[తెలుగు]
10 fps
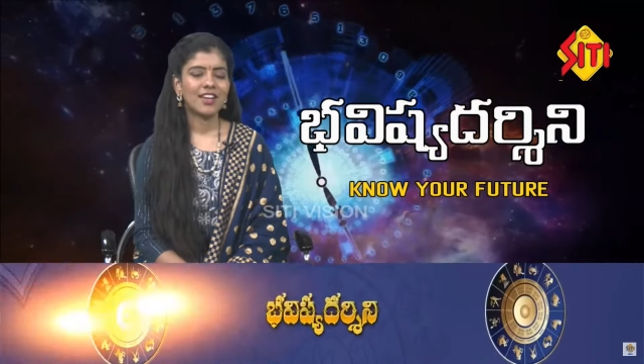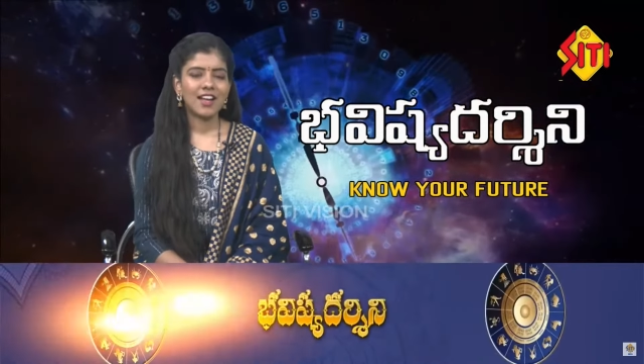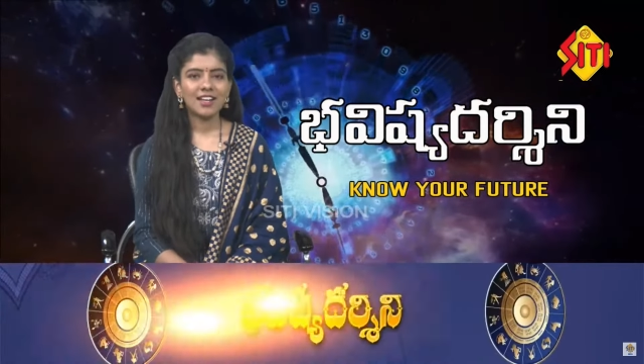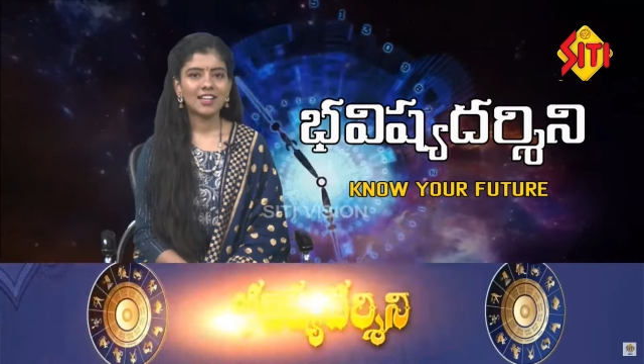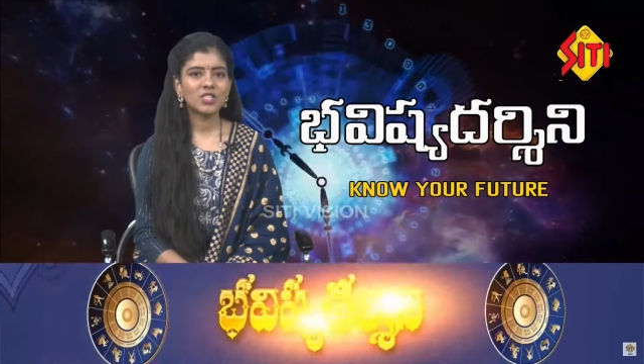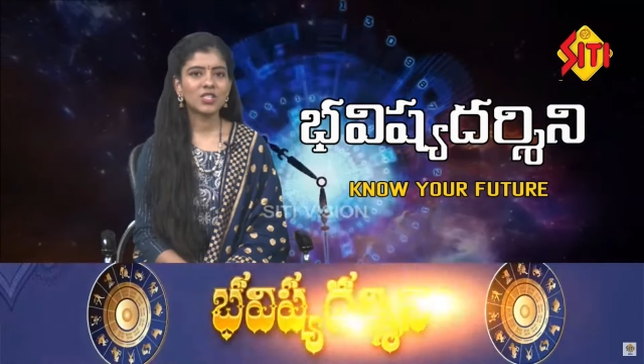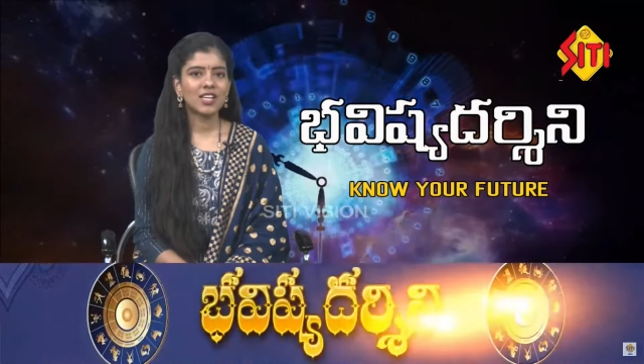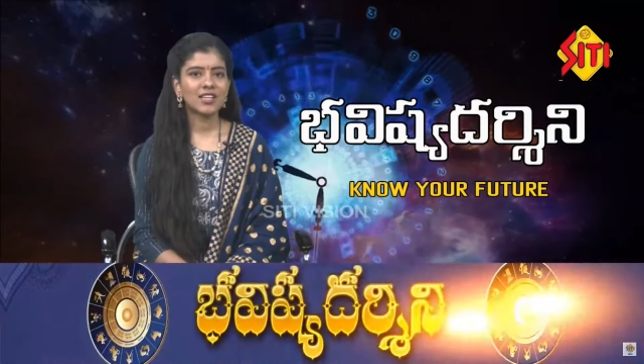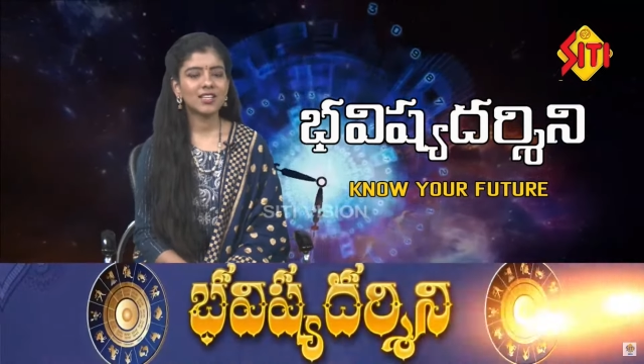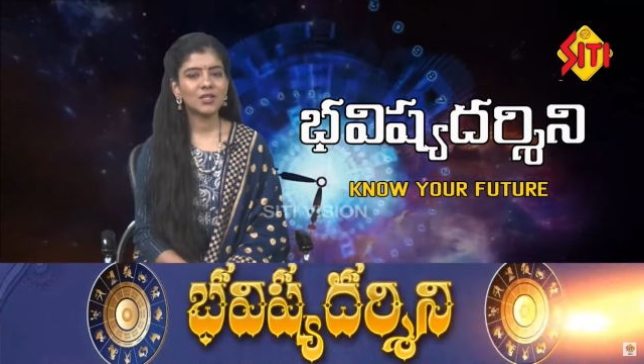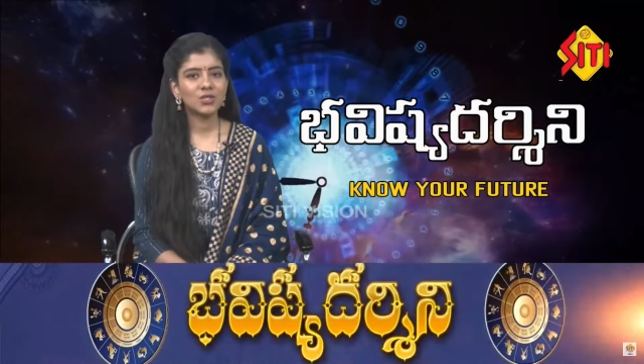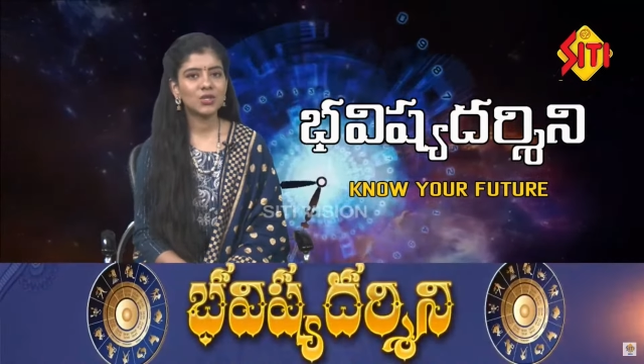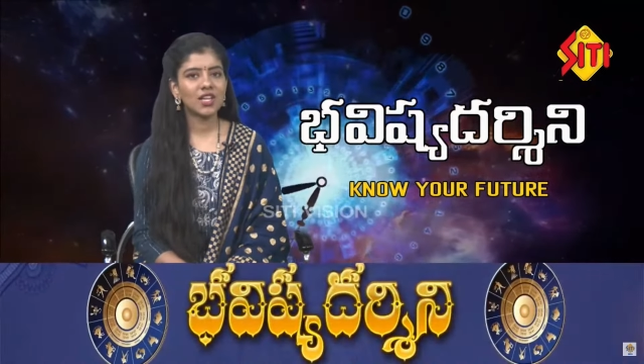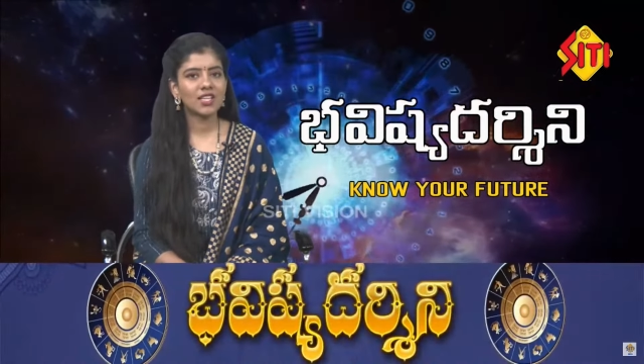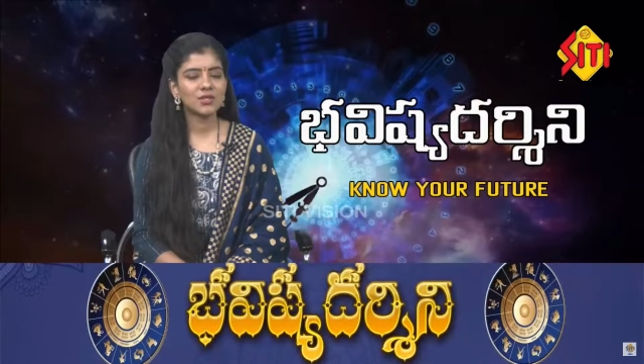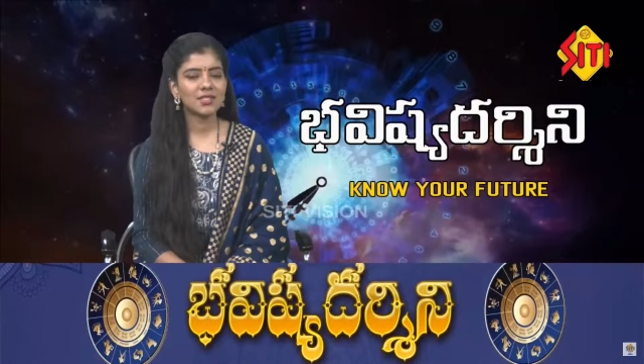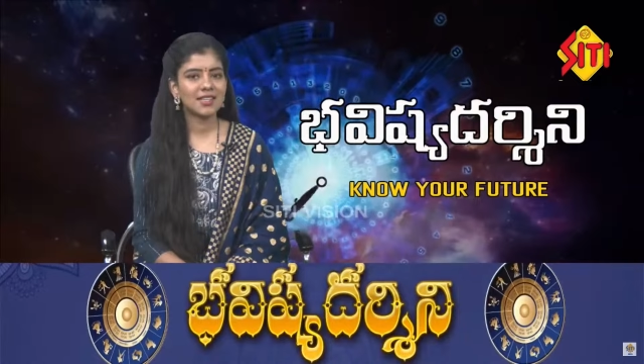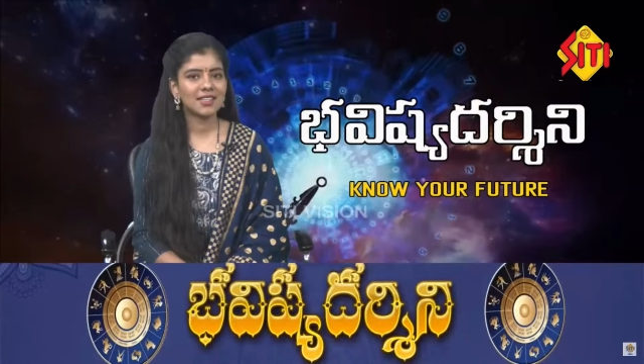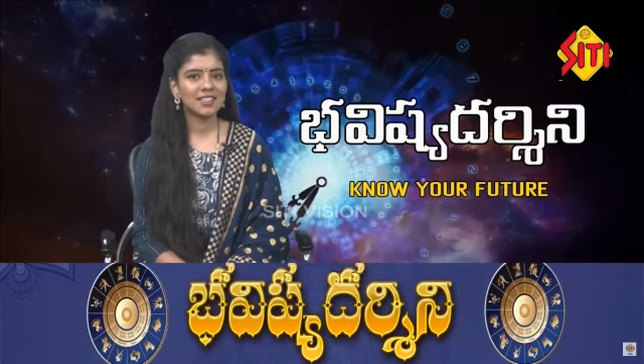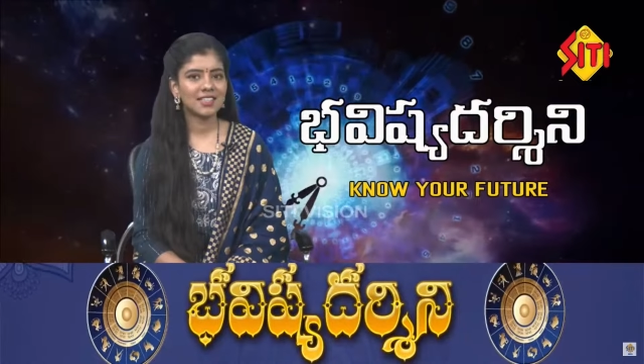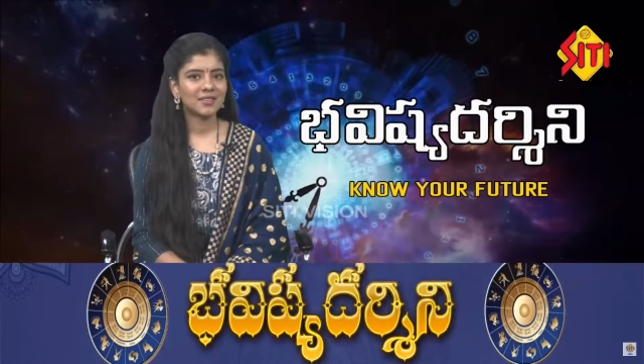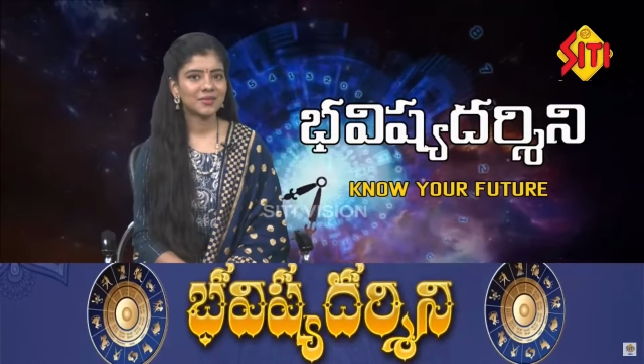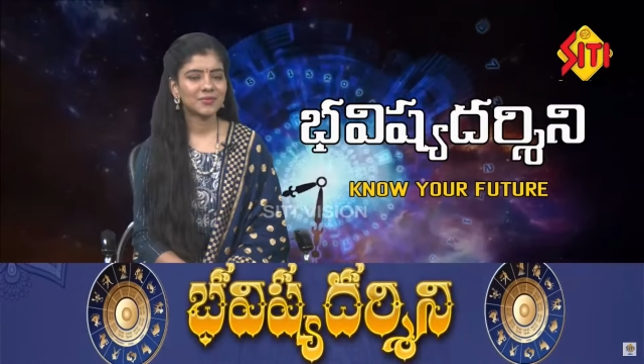నాగరాజ్ గారు ఇక్కడ నుంచి కాల్ చేస్తున్నారండి